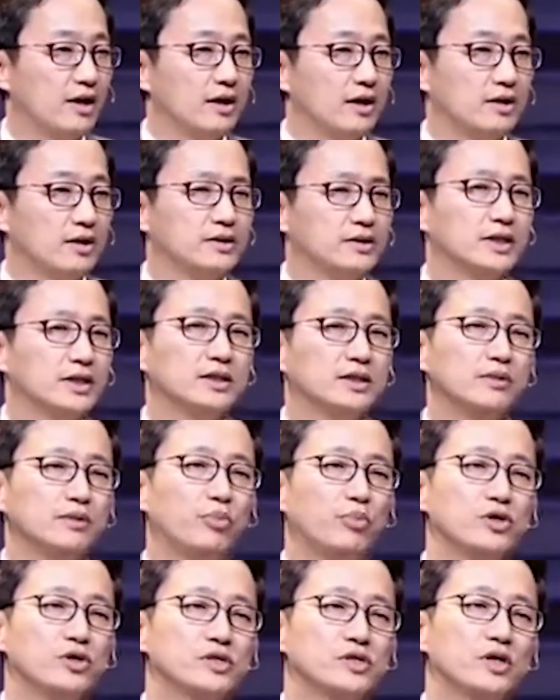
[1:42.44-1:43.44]
근데 그는
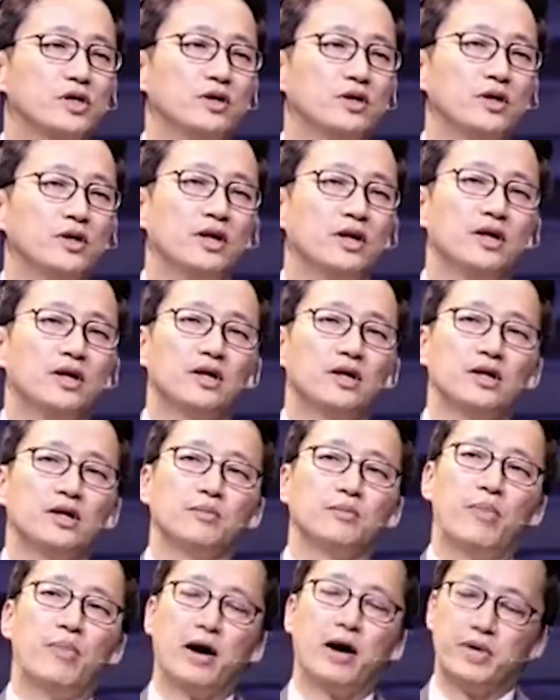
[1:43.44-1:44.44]
벌써
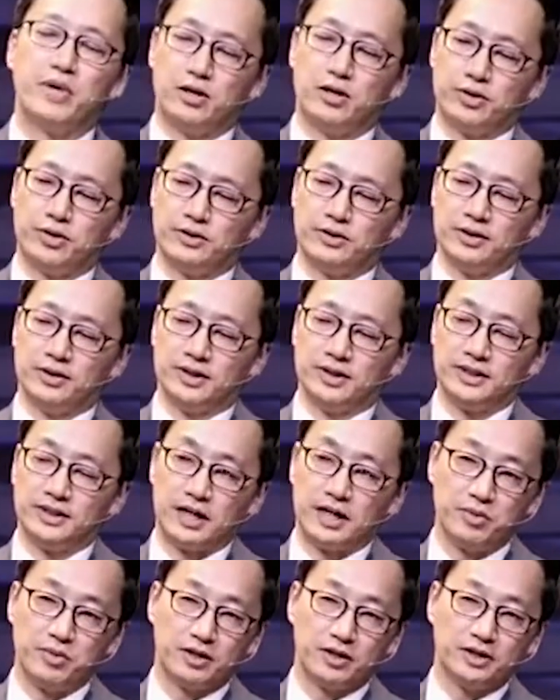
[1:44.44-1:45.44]
바벨론, 그
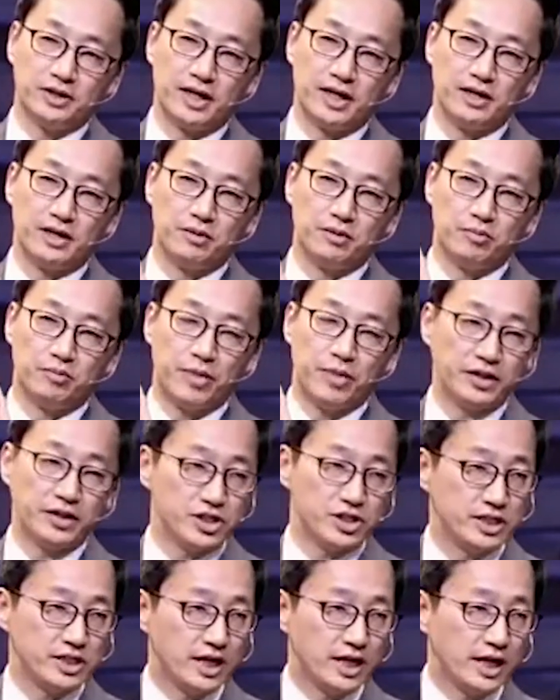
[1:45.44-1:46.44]
다음에 일어날
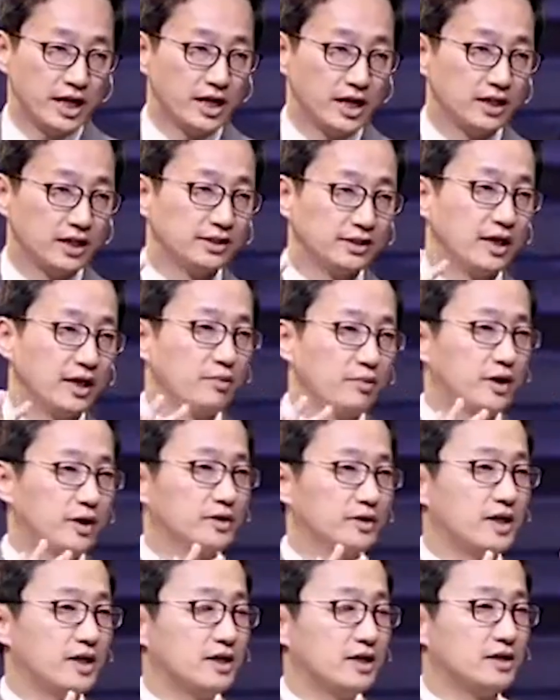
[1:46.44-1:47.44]
페르시아, 그 다음에
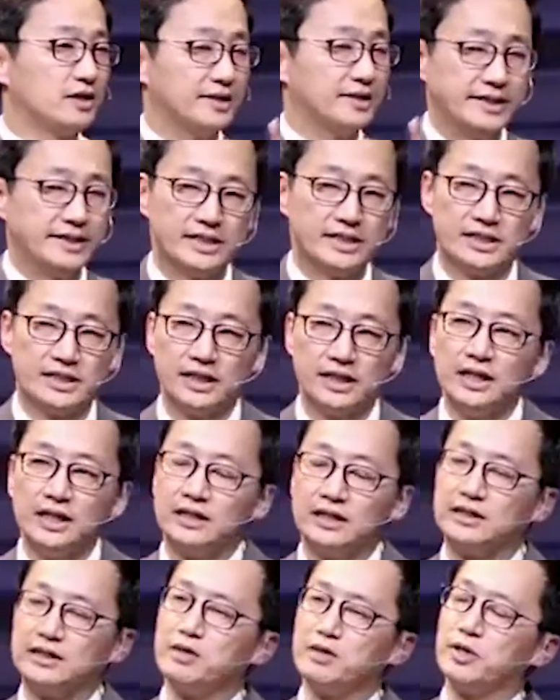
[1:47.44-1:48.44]
일어날 그리스,
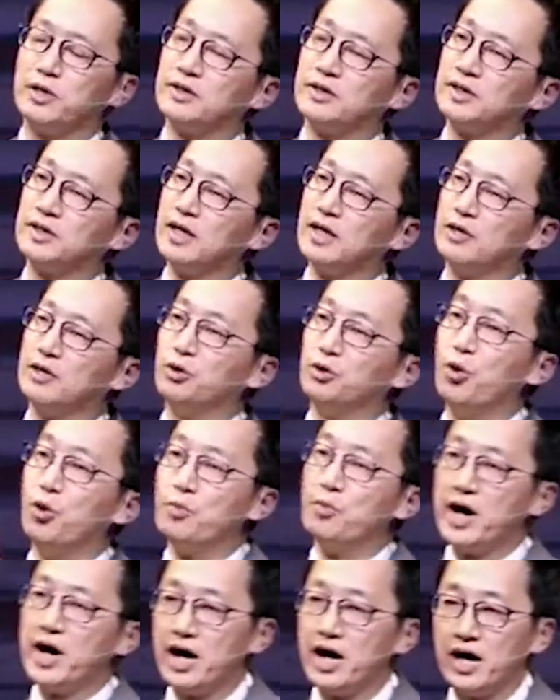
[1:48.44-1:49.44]
그 다음에 일어날
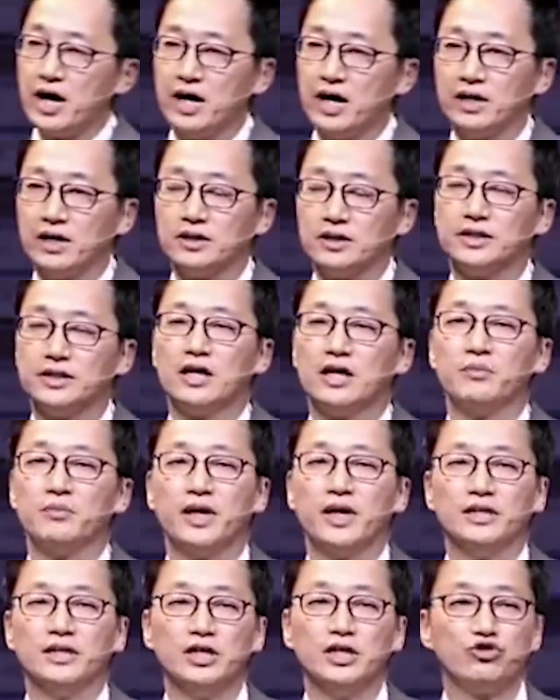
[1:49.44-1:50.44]
로마, 그
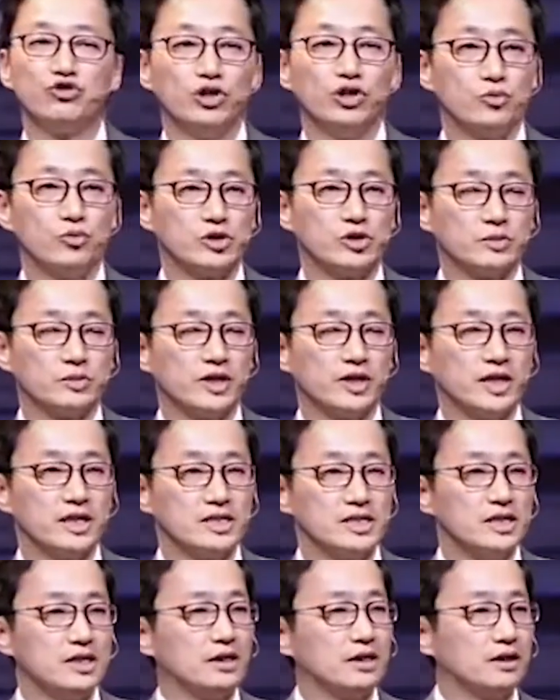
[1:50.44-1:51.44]
다음에 예수님
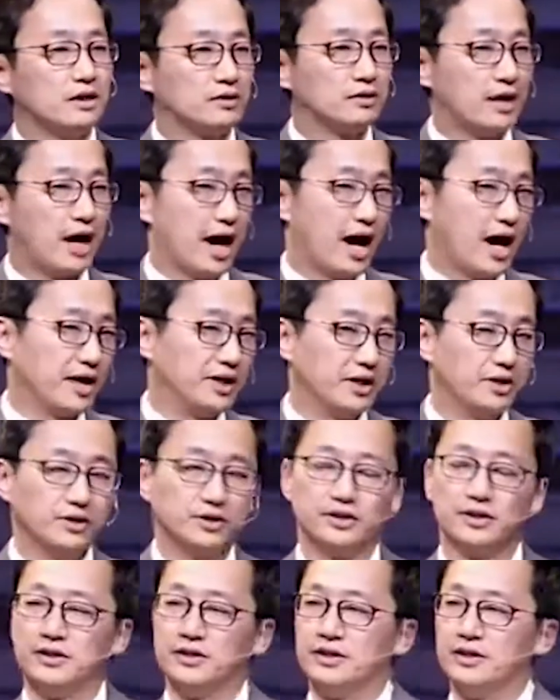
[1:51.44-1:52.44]
오심까지 다
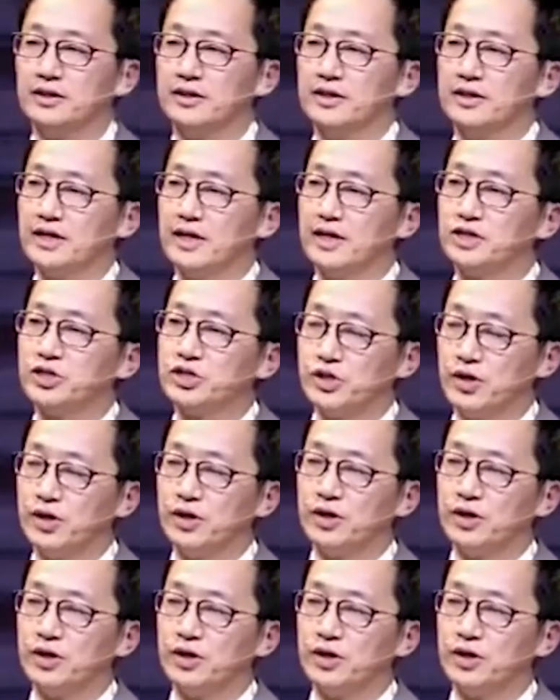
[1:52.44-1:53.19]
예언을 했죠.